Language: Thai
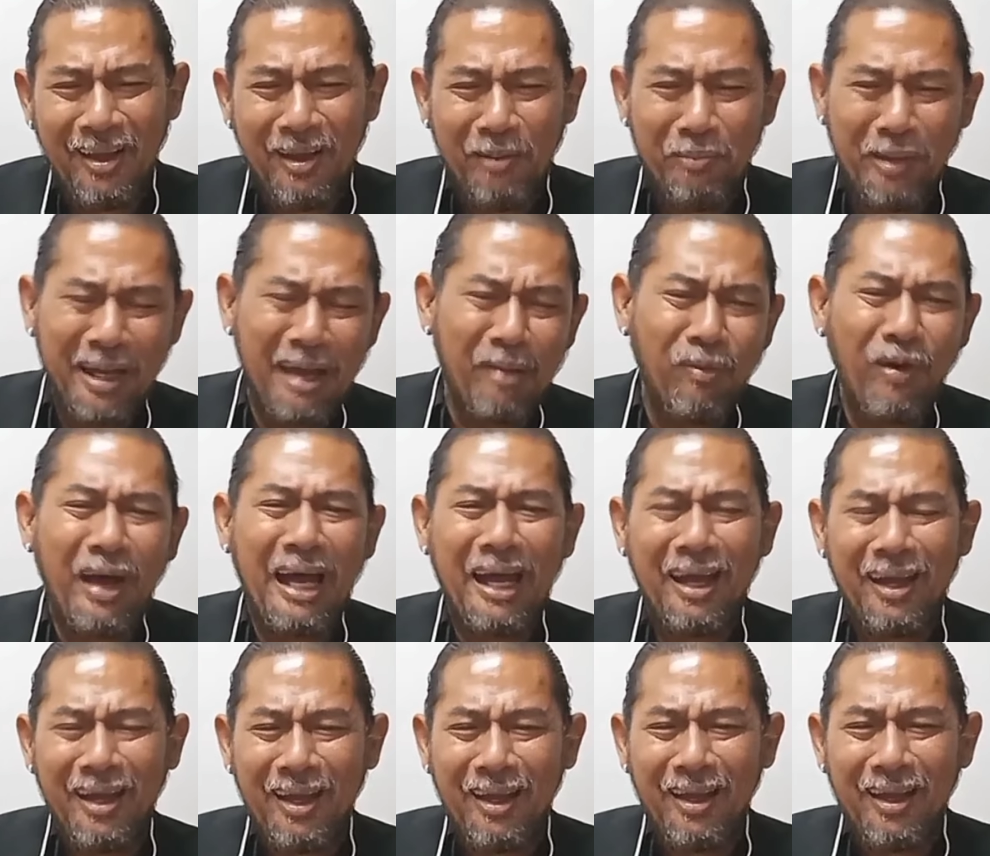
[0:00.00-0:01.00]
เหมือนกับว่า
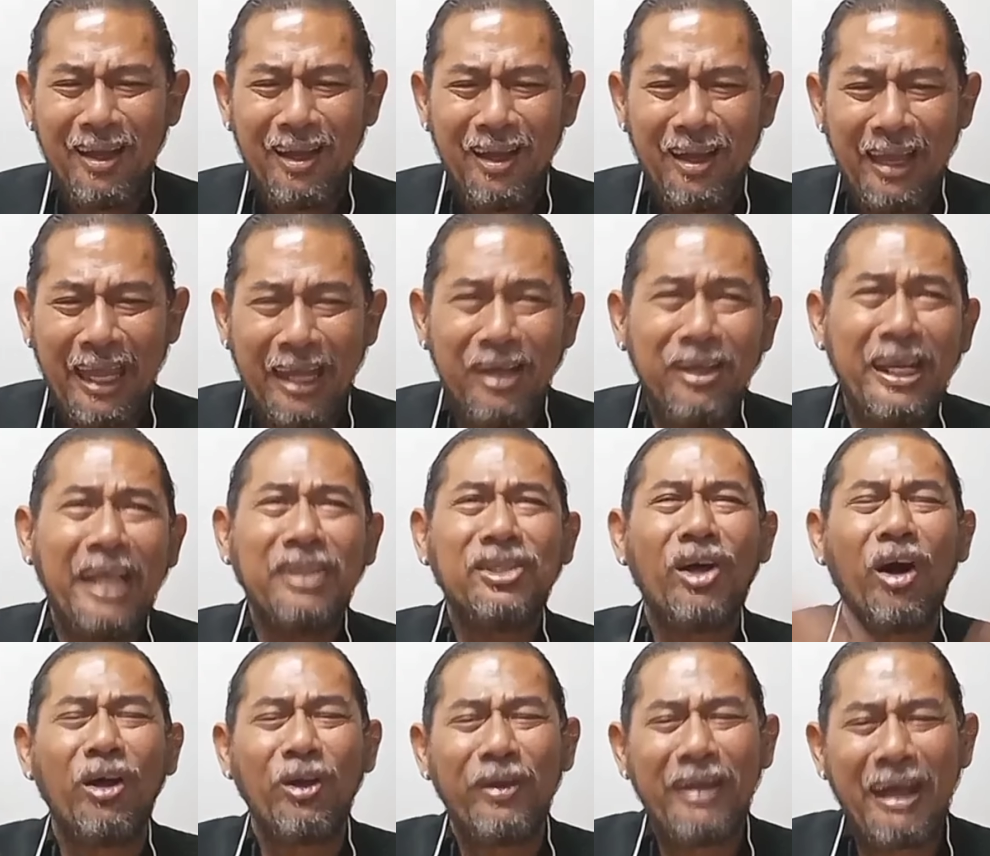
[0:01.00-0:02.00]
เห็นในจ
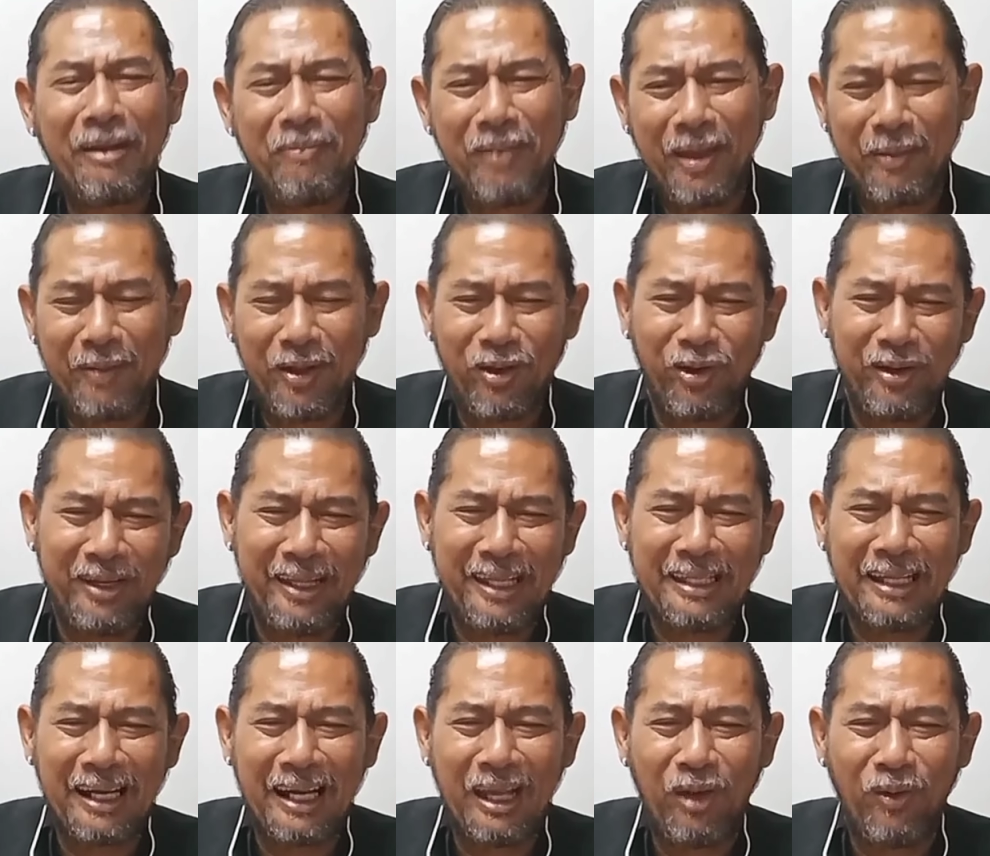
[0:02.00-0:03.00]
อพรัสแม่งเป็นคนดี
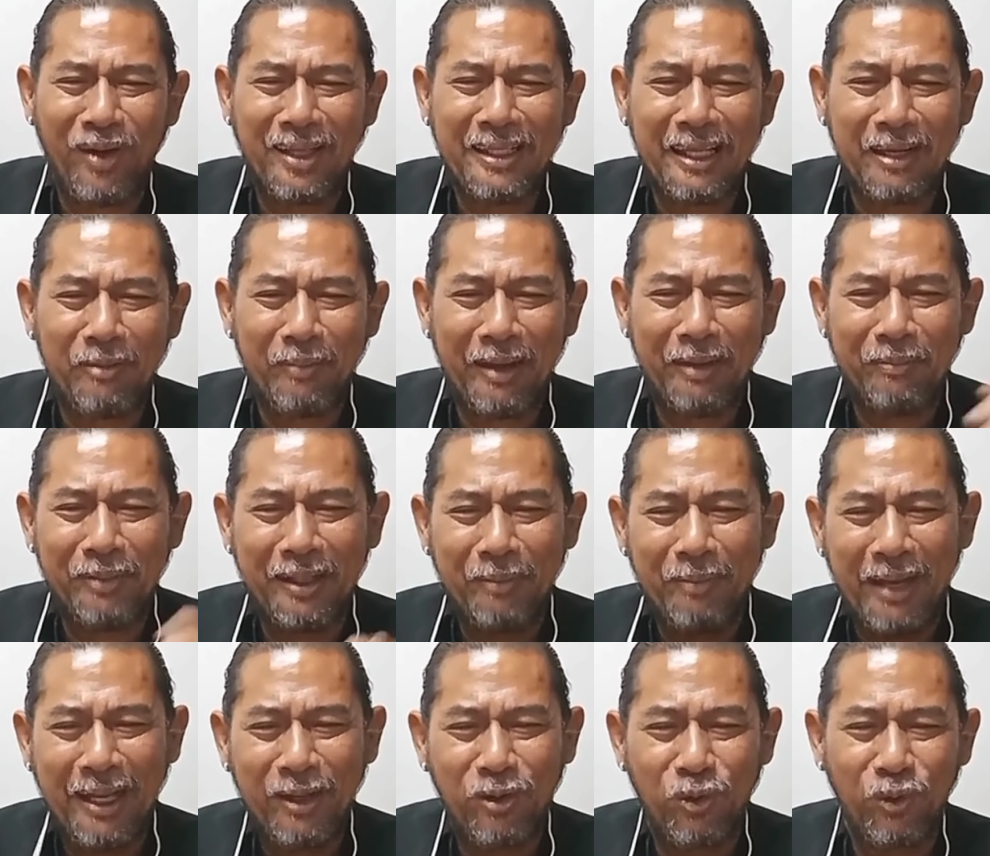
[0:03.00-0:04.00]
จังเลยวะแต่ทำไมมึง
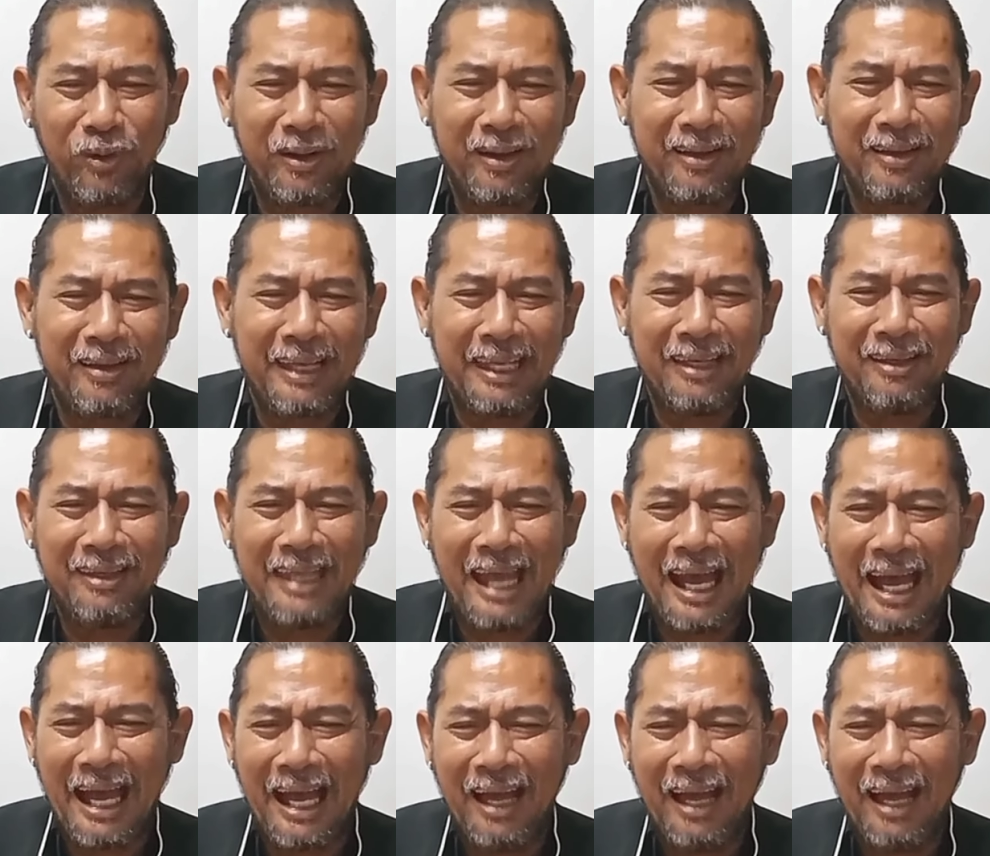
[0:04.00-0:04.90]
มาให้กูกินยา